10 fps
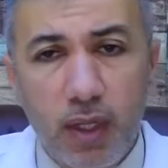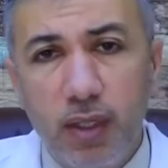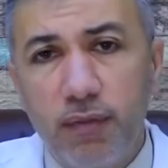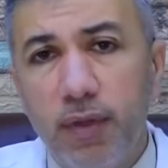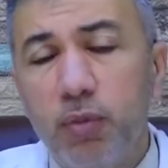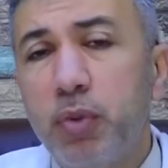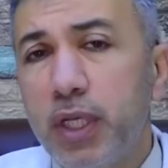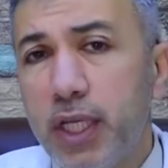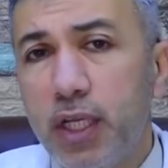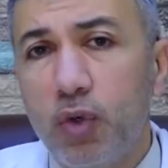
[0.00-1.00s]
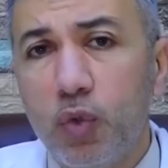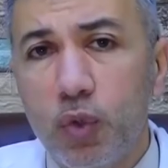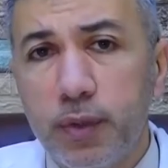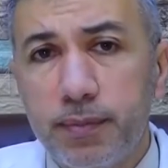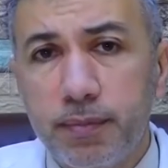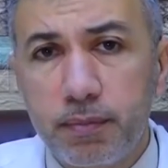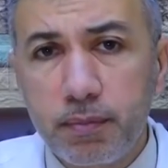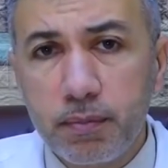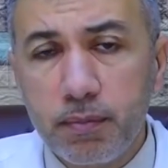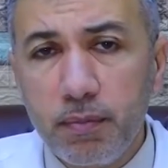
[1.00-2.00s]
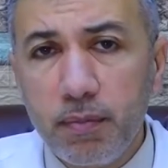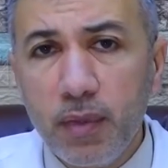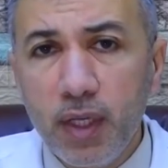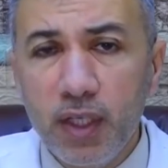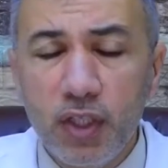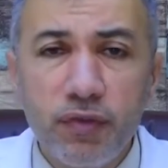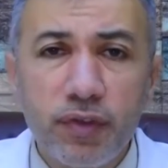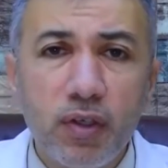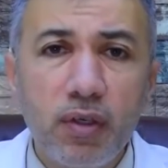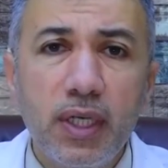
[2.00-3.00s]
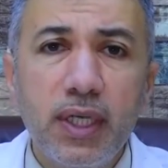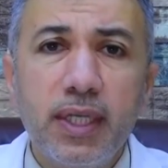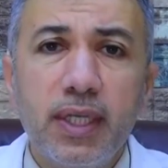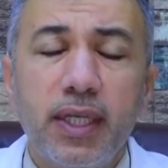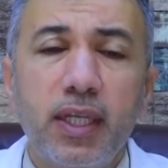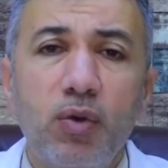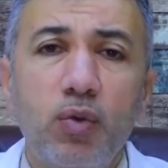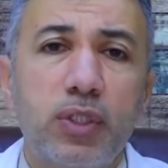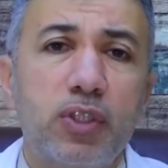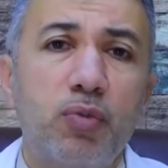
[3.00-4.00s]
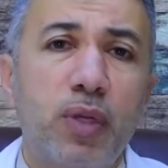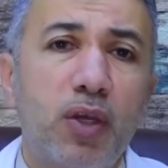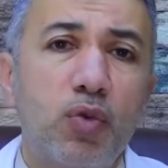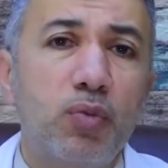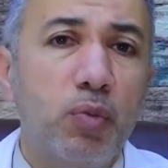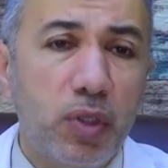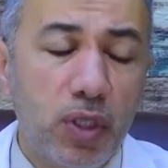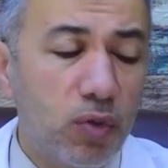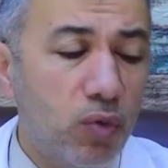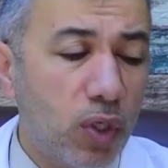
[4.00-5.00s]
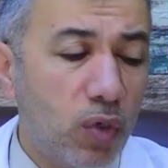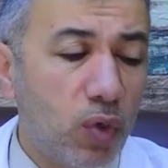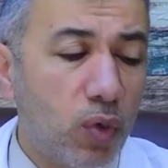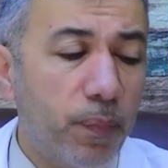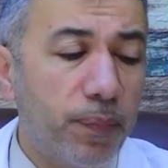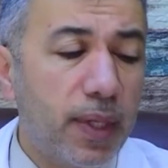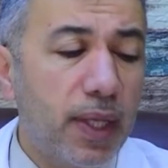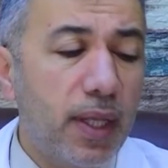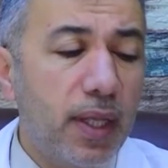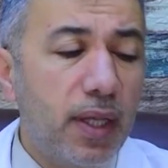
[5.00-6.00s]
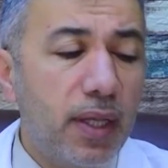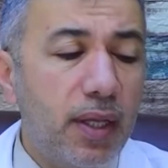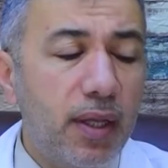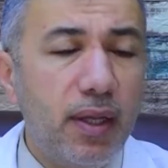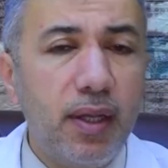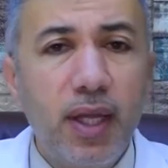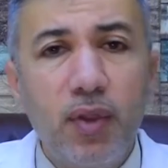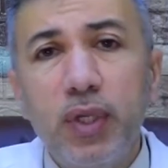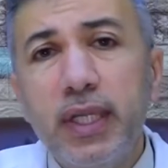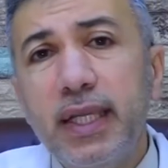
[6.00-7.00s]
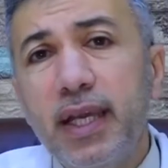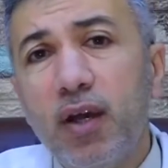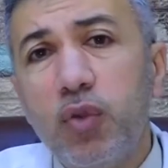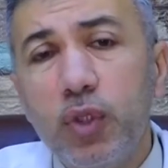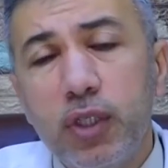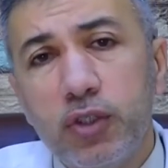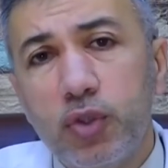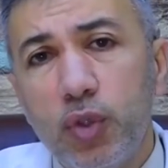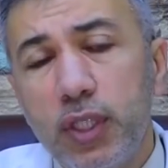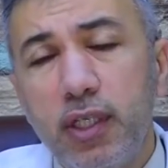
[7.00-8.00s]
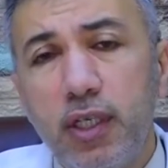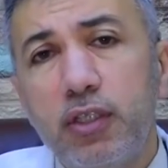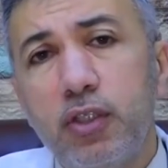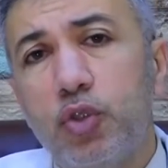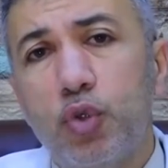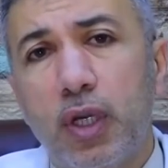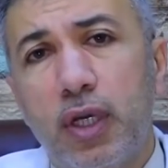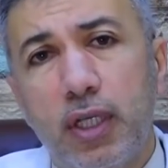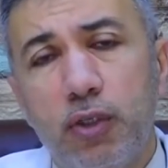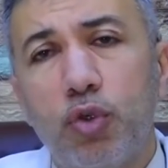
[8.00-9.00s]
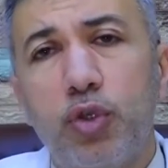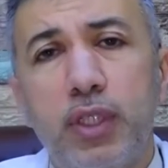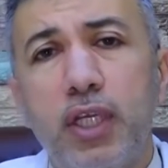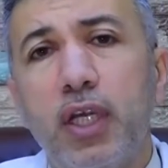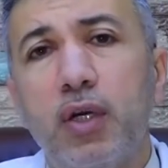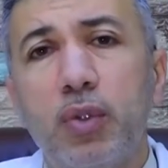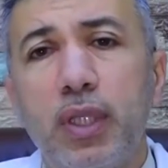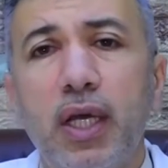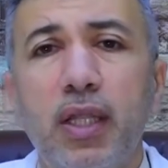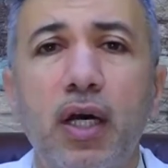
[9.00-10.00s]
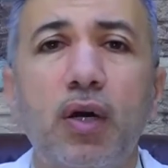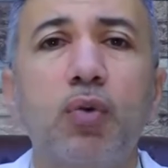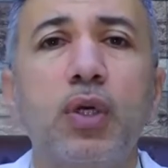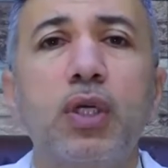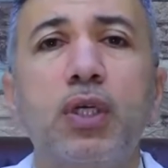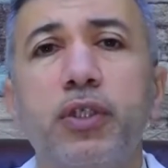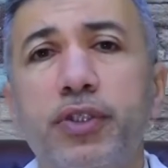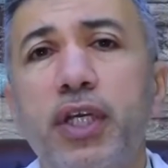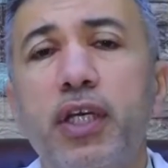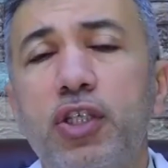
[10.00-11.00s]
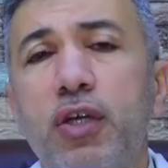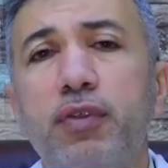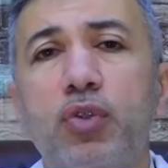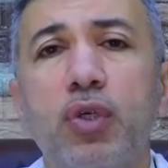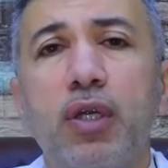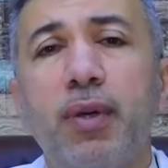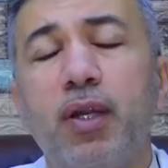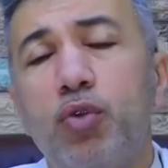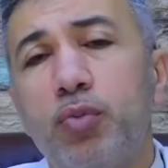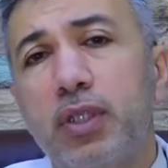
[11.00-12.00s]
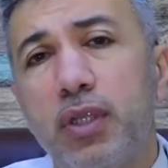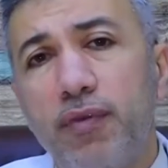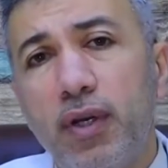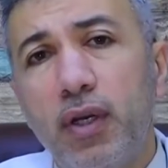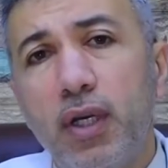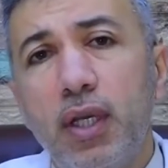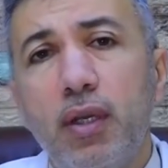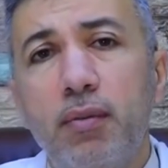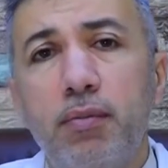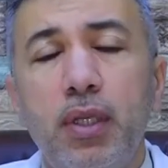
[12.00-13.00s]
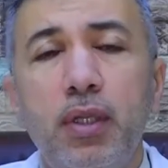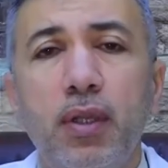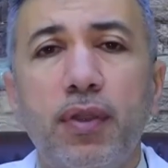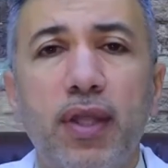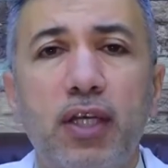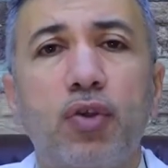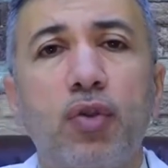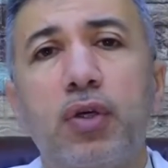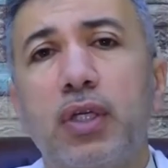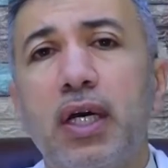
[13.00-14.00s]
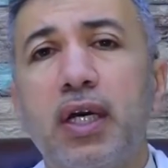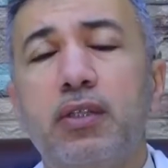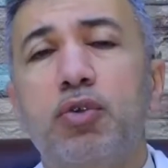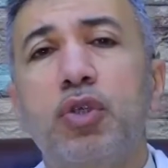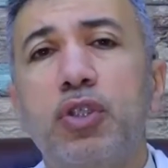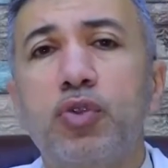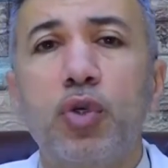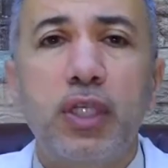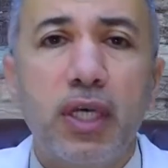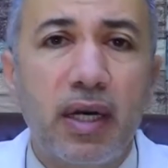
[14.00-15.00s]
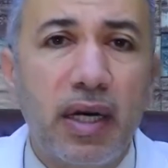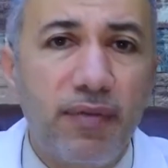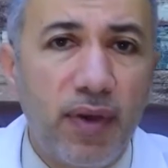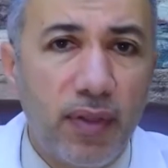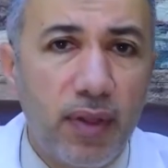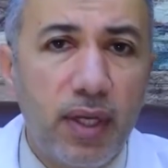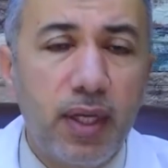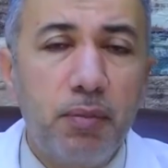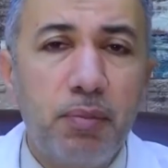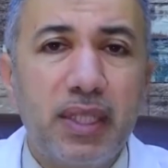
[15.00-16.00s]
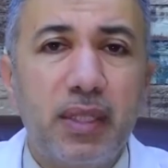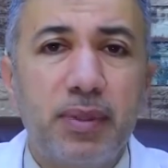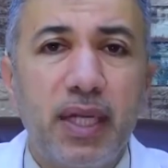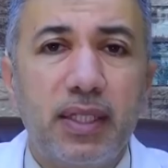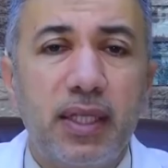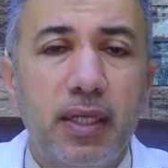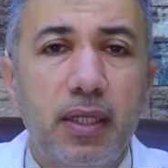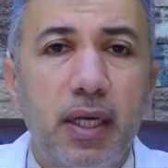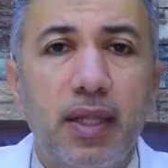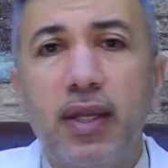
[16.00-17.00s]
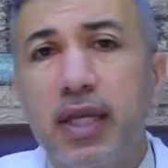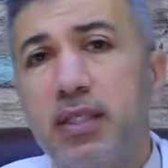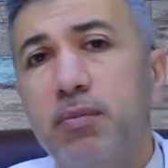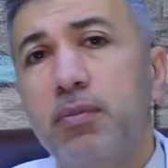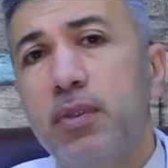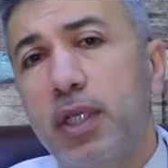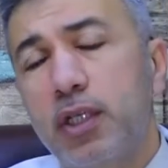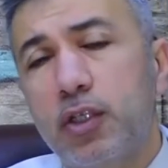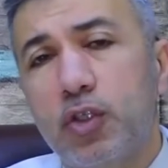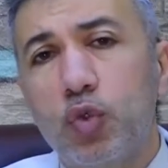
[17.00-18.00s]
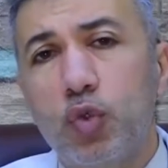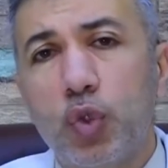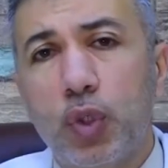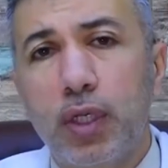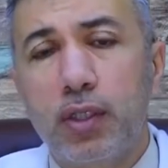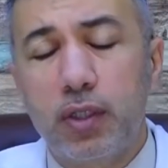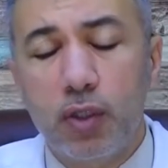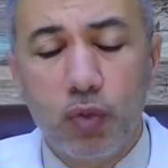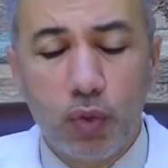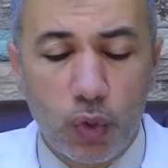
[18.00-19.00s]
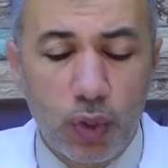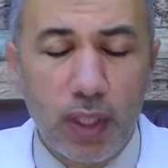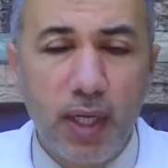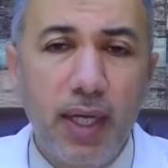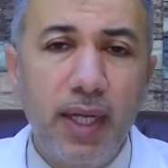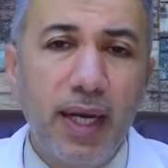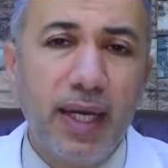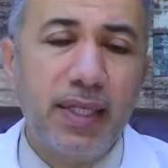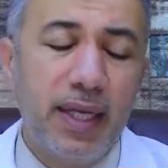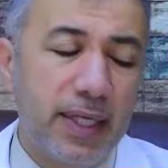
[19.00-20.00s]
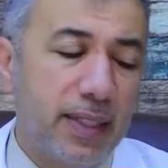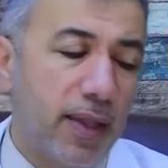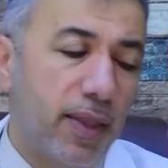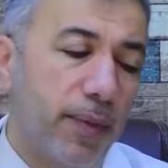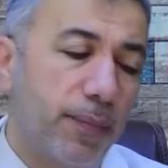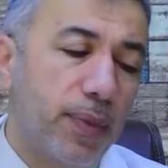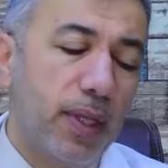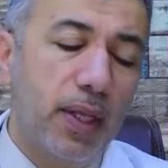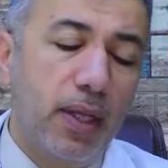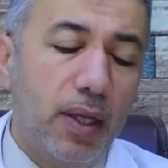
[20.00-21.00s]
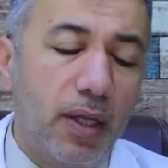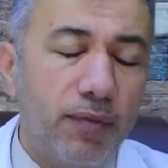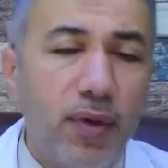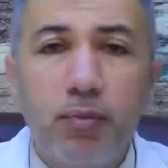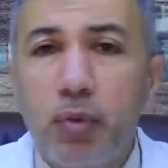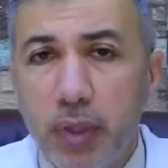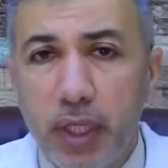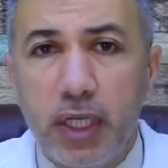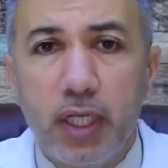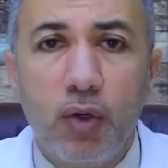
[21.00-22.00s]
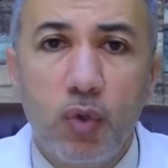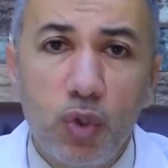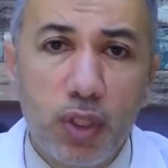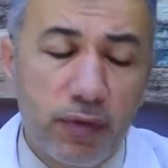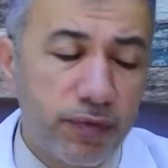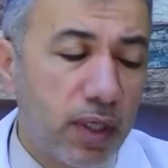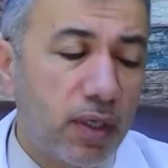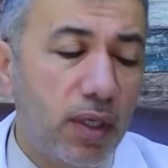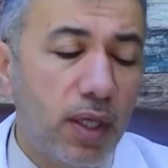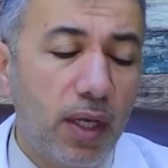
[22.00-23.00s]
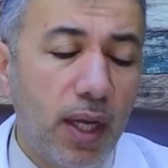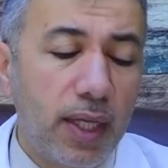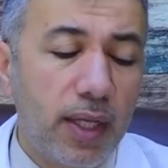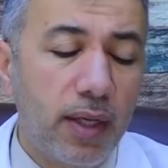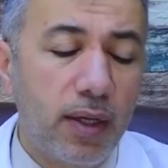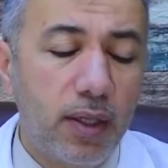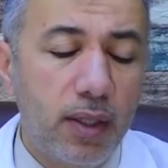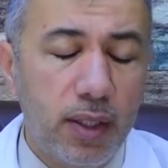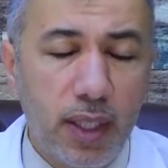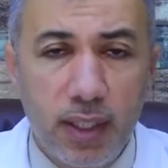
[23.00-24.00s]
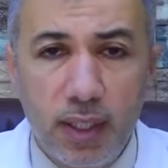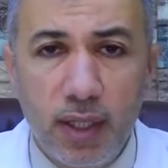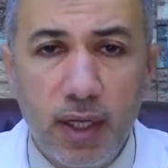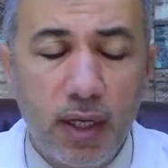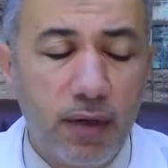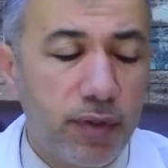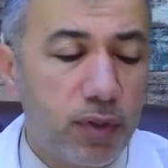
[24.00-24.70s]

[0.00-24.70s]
آه، فممكن أنه يفطر لأنه الصوم راح يكون ممكن يكون يضره آه، هذول اللي ياخذون انسولين عدة جرع يعني جرعتين أو ثلاثة أو شيك شاف السكر مالته مرتفع بال 12 الظهر أخذ جرعة انسولين انخفض بعدها بساعتين هذا لازم يعني نعطيه سكر نعطيه سكر حتى لا يتأذى آه، فممكن أنه يفطر عليها يعني اذا انخفض